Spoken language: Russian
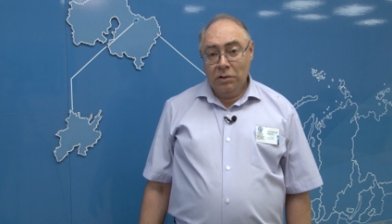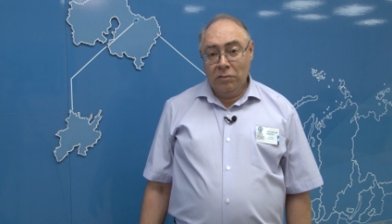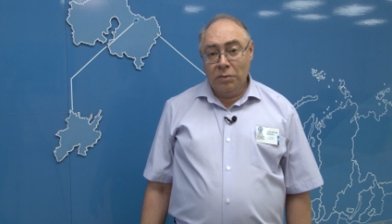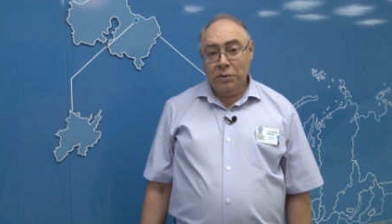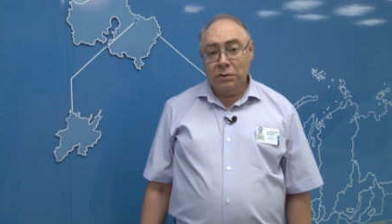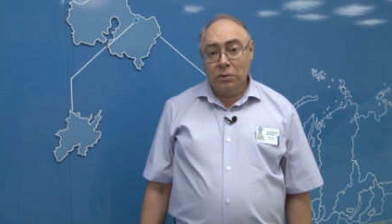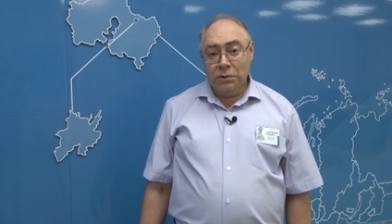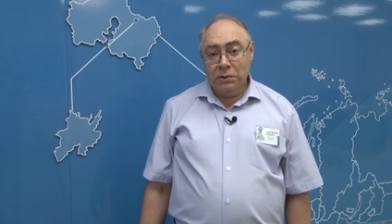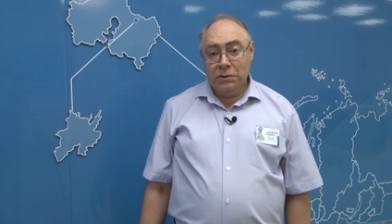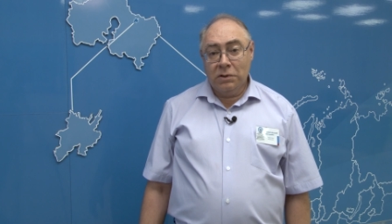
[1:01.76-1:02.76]
И в общей
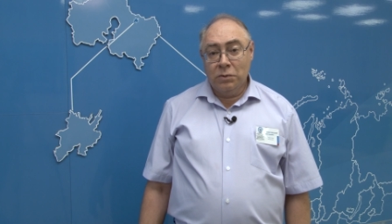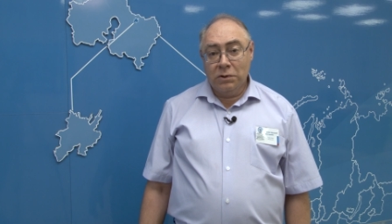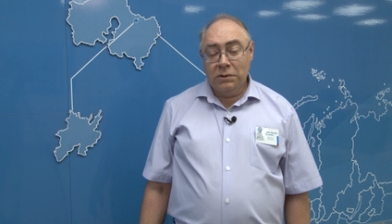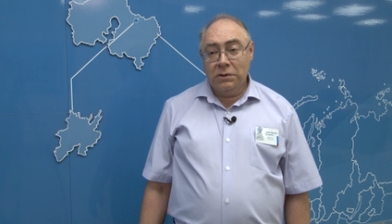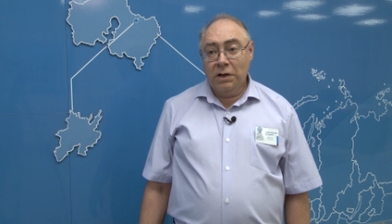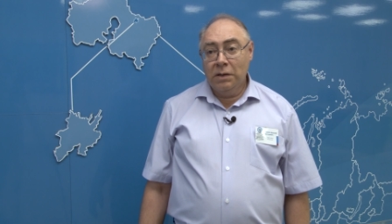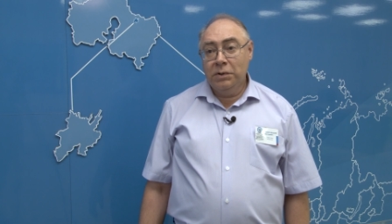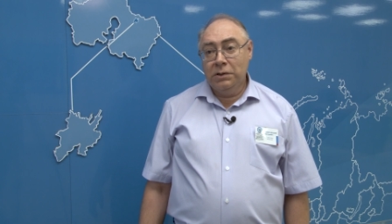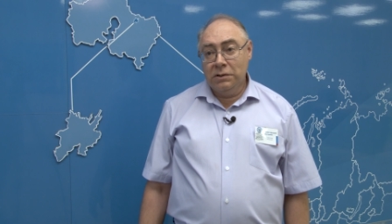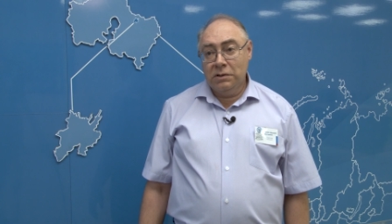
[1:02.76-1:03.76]
сложности это может достигать
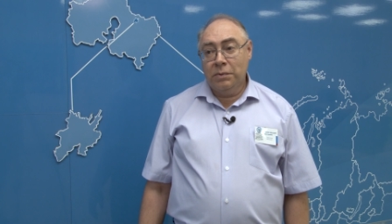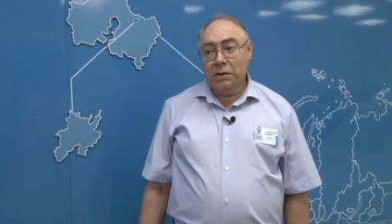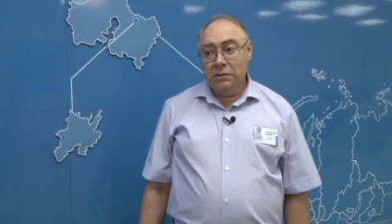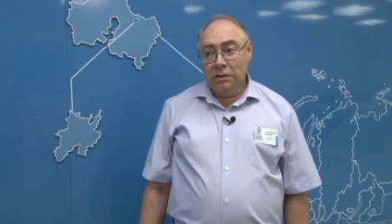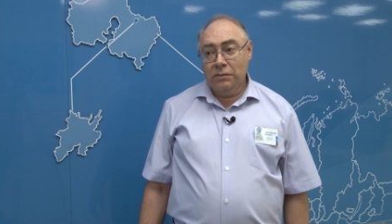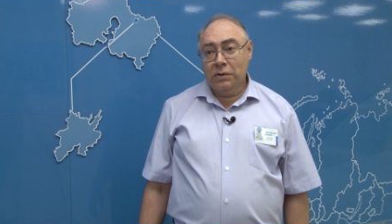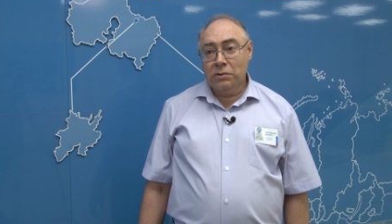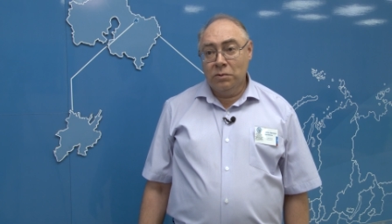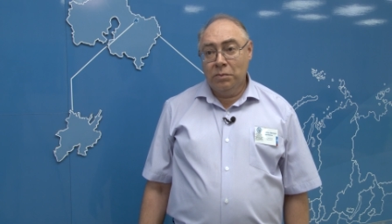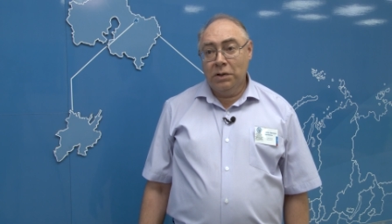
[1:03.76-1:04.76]
50% от
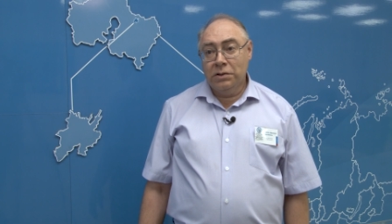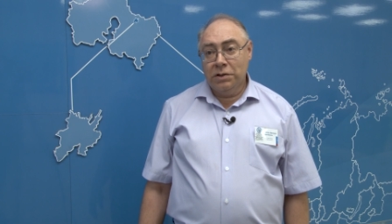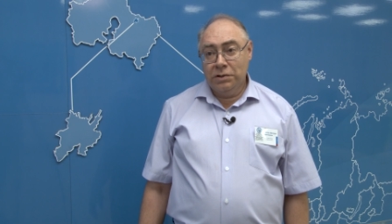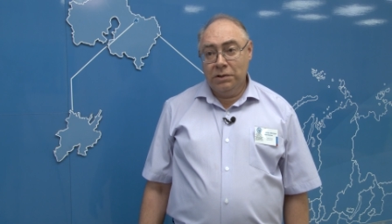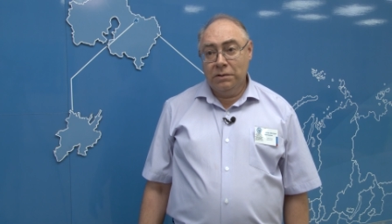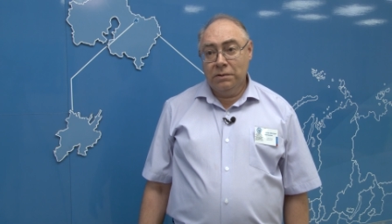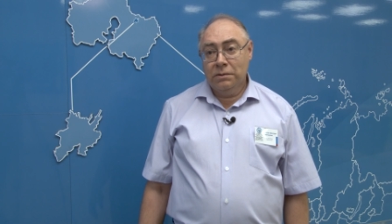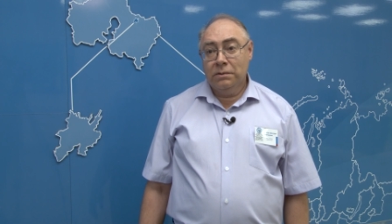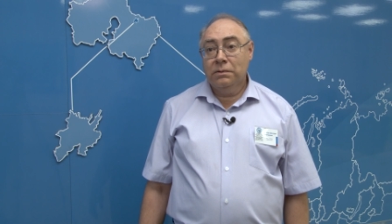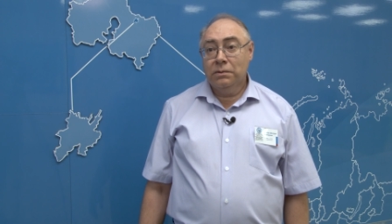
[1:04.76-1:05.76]
суммы, подлежащей
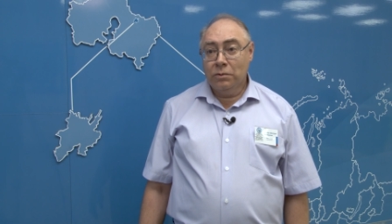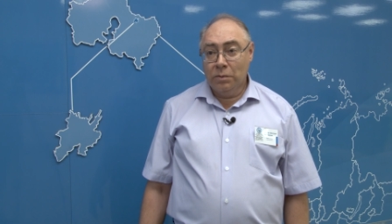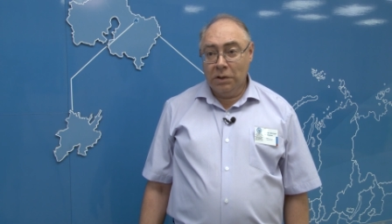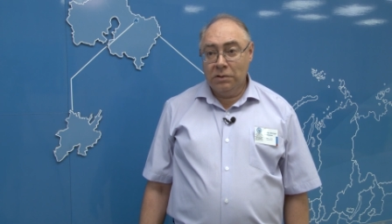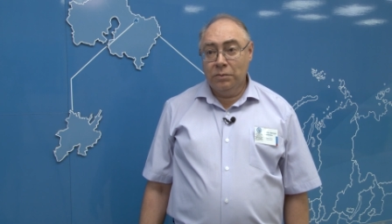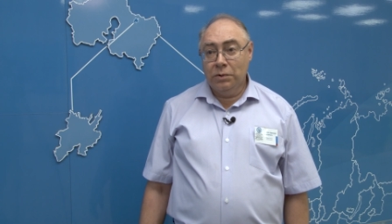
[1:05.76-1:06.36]
плате